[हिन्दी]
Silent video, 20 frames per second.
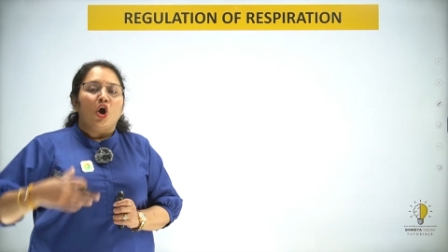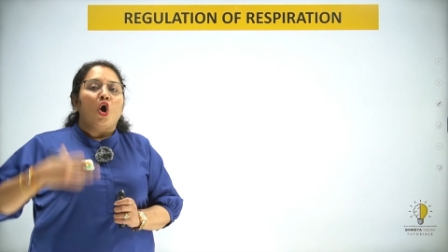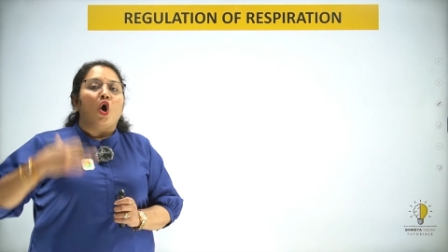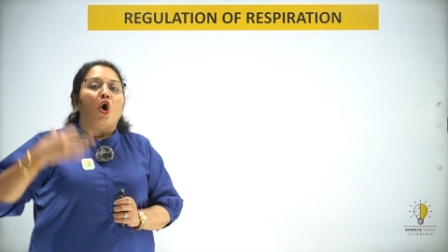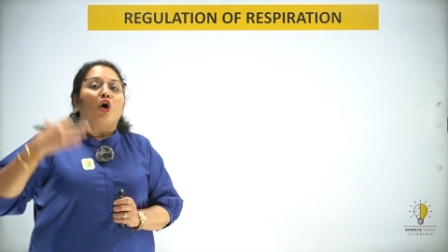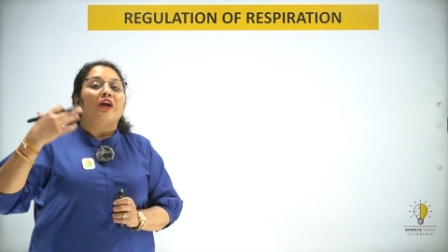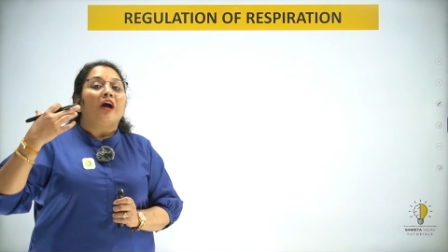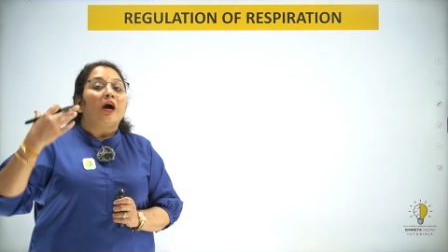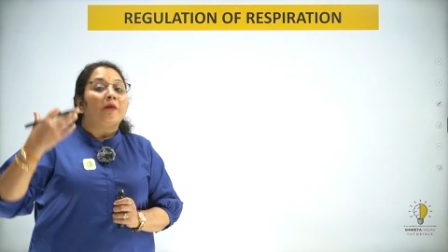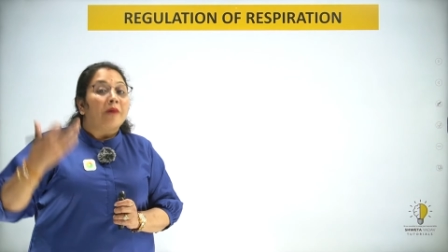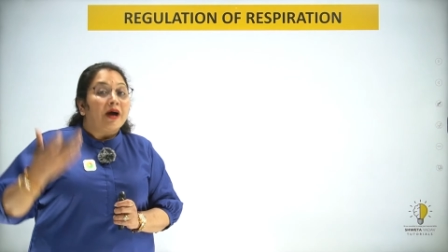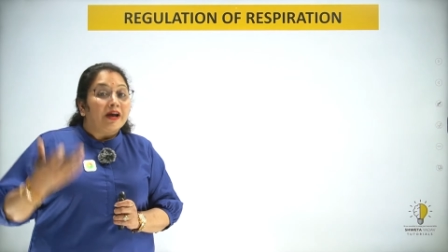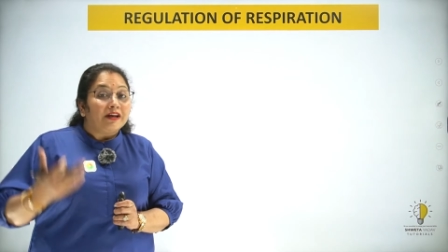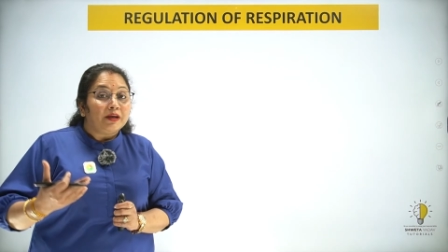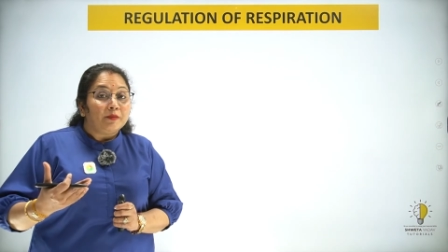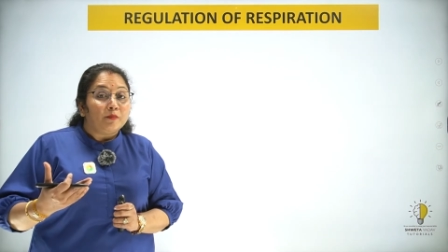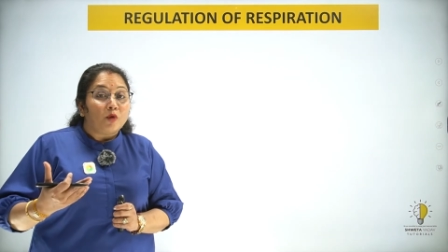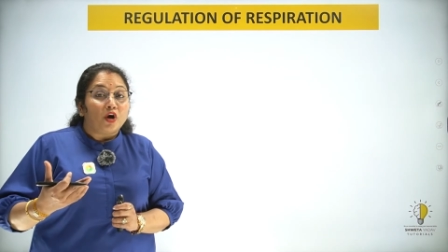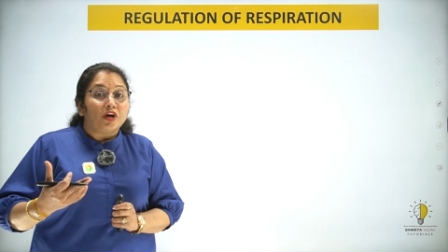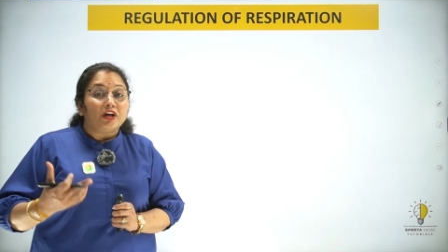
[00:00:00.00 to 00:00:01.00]
और हमारी
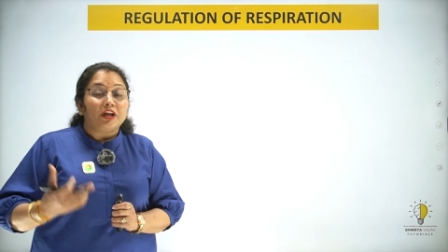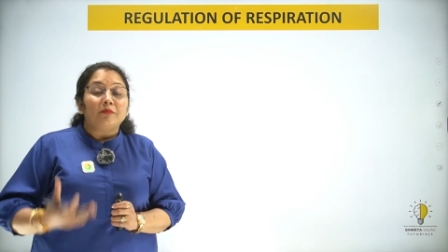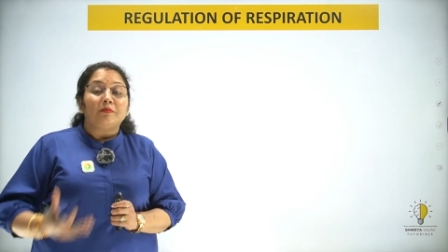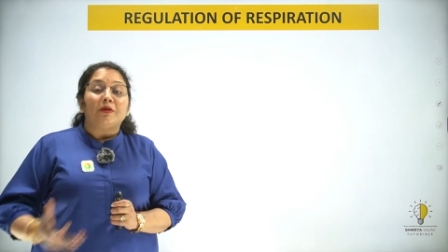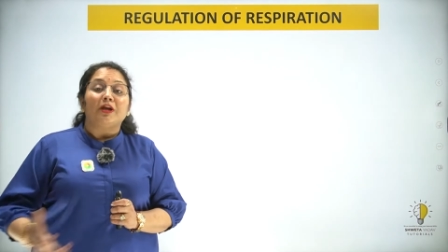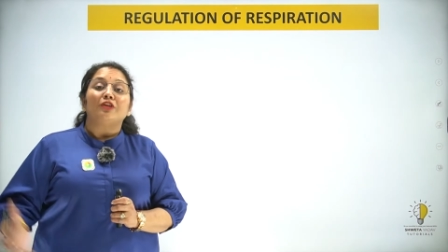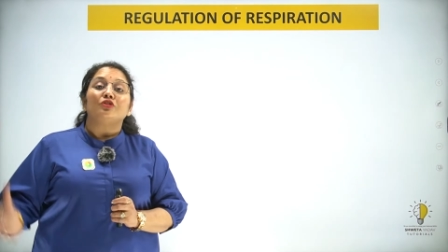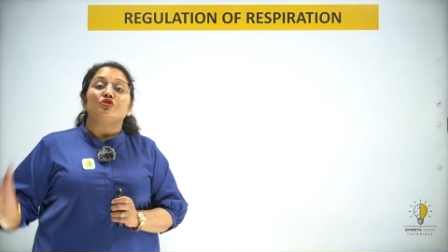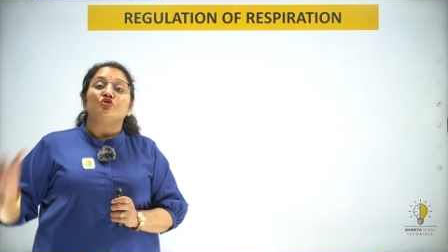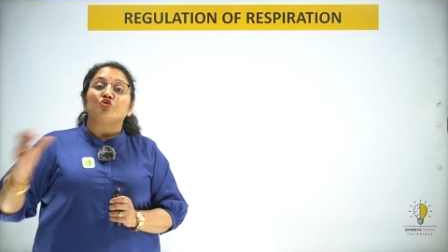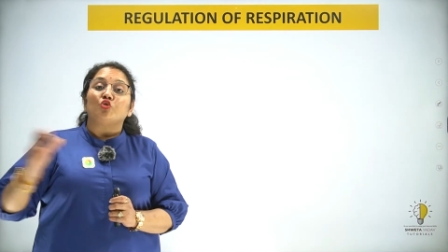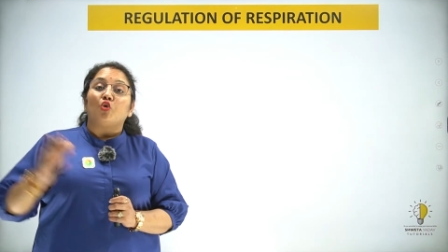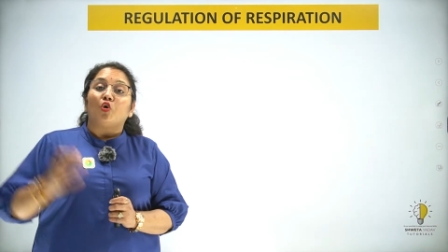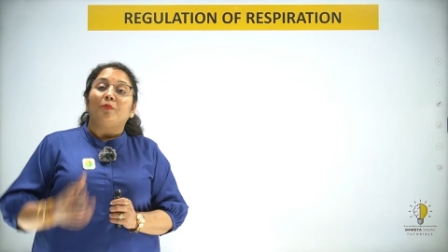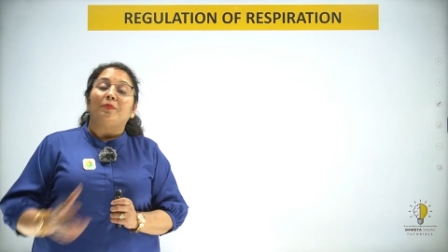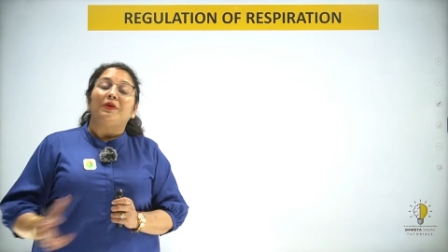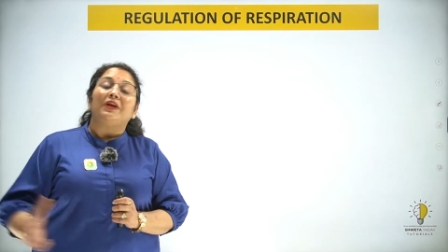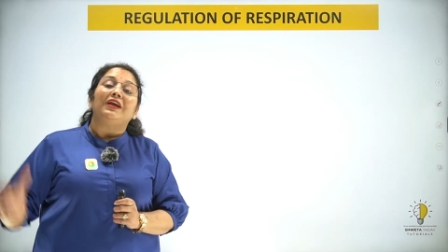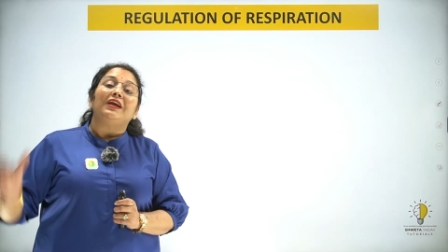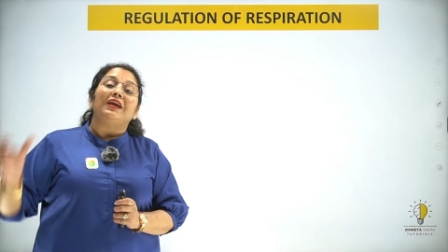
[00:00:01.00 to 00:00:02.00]
बॉडी में जो
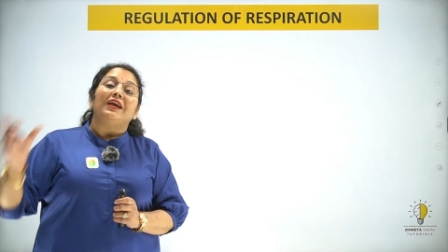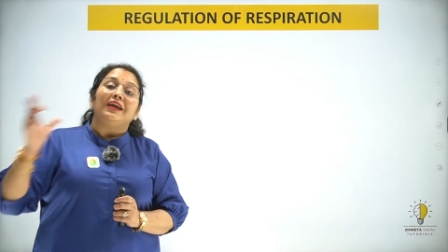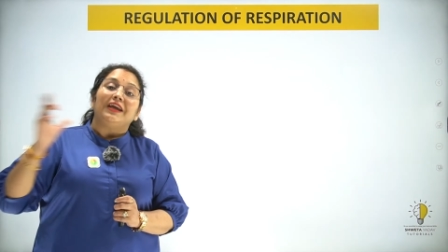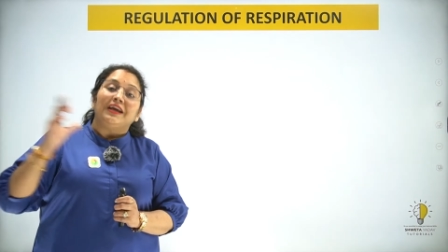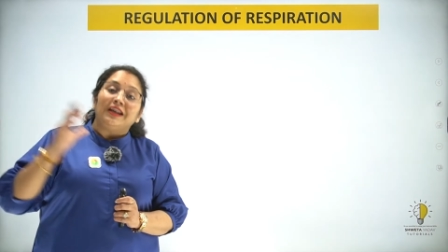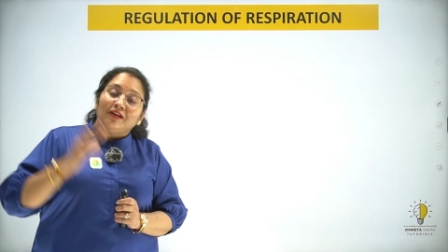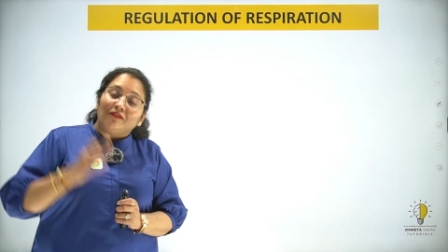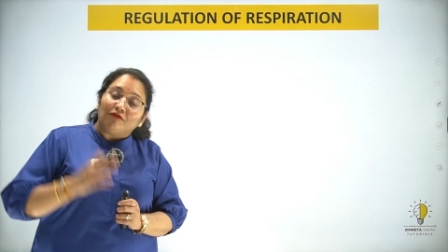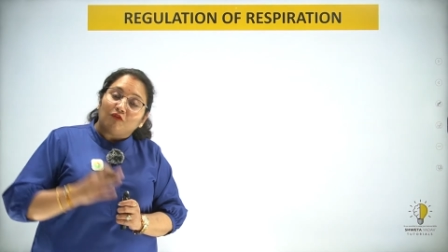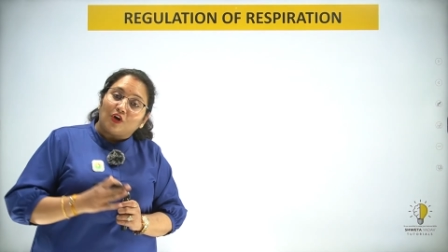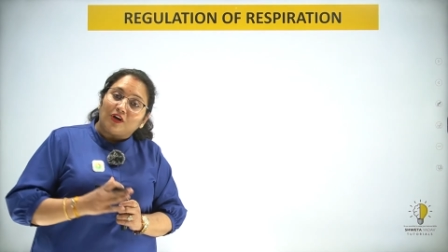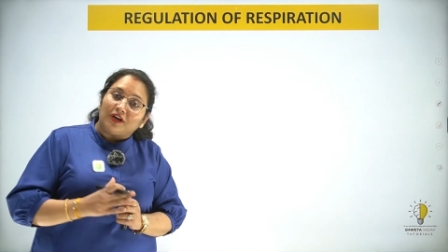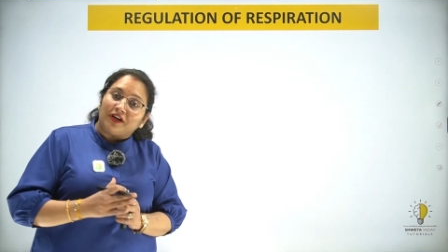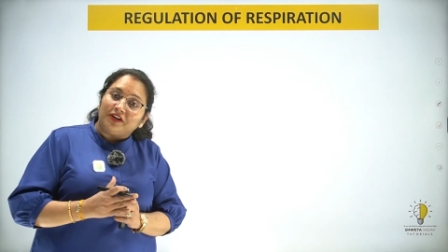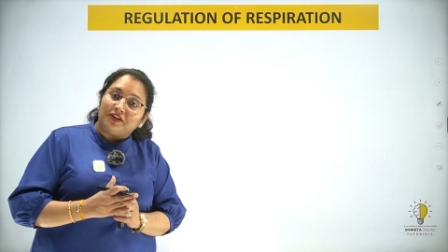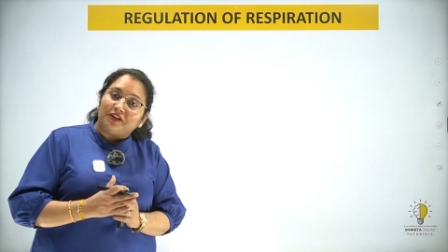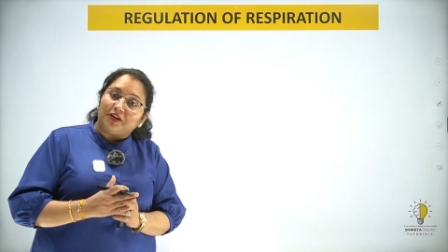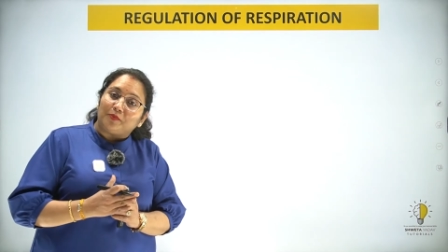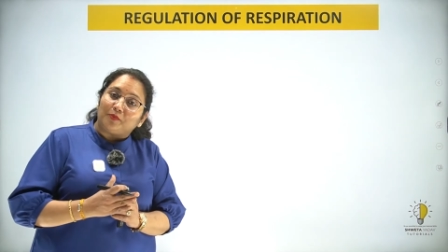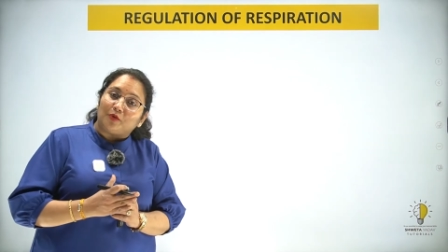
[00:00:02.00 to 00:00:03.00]
भी
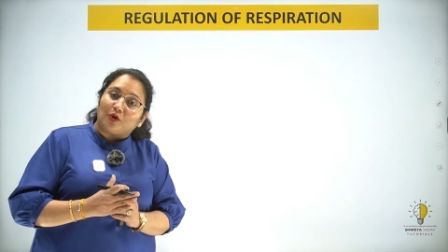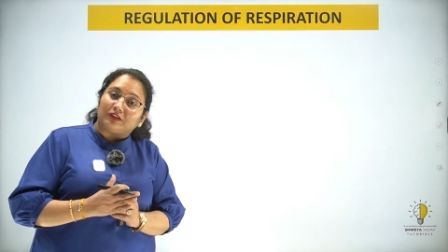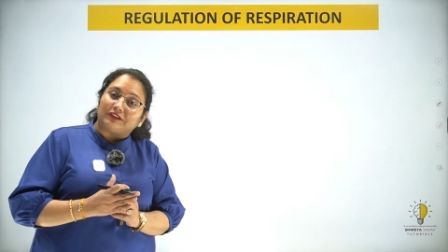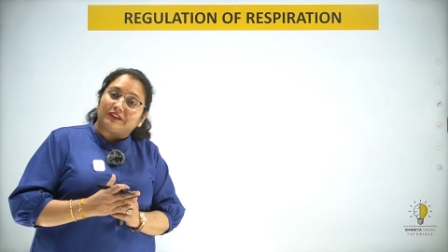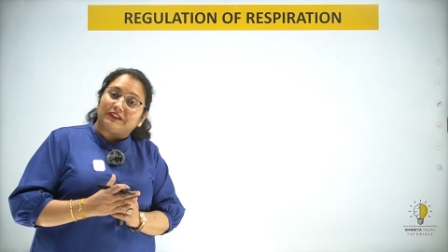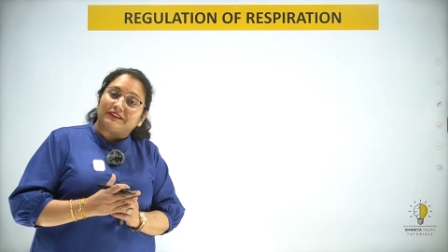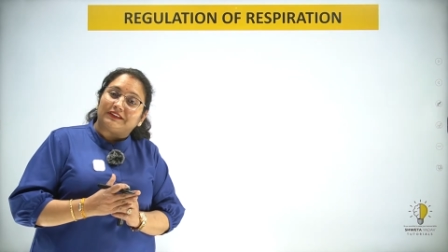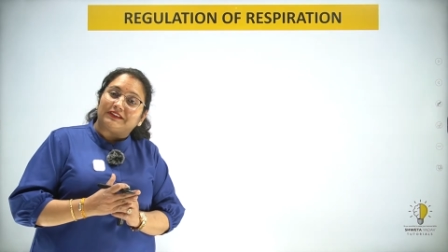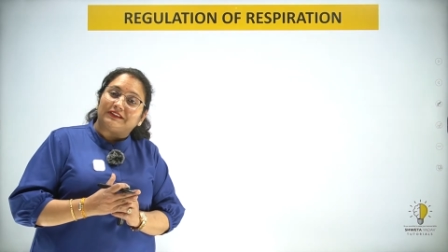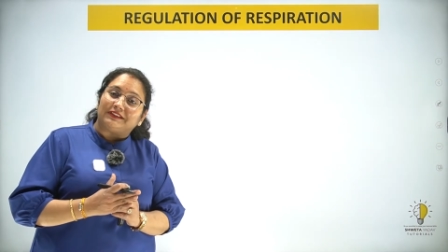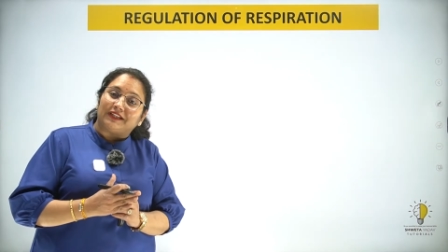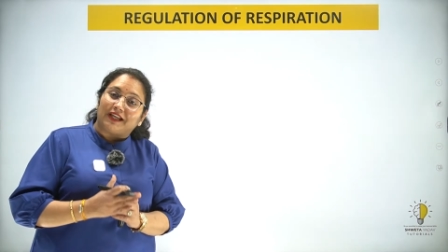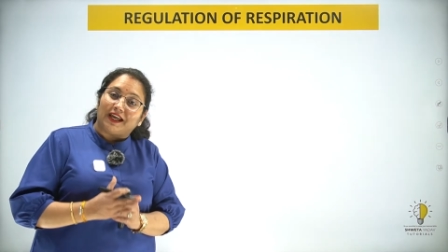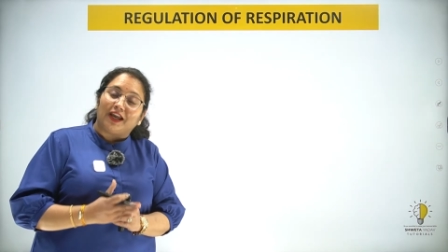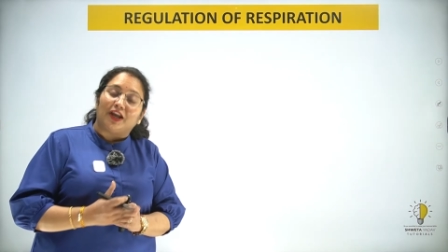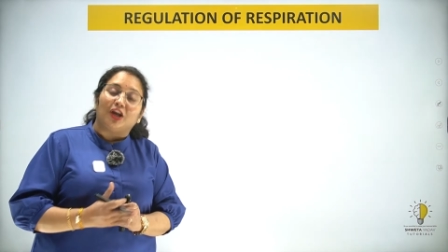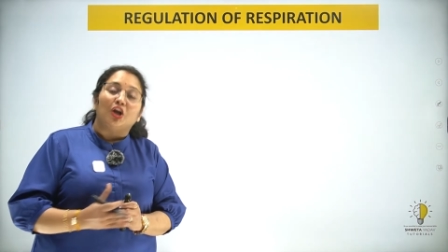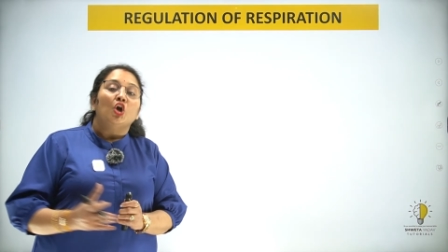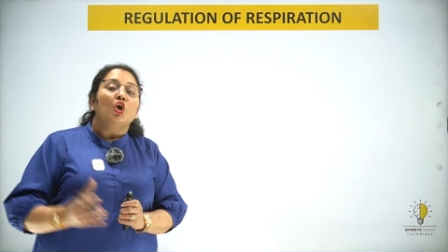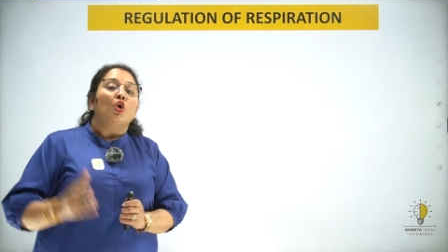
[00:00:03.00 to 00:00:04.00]
इनवॉलेंट्री प्रोसेसेस हैं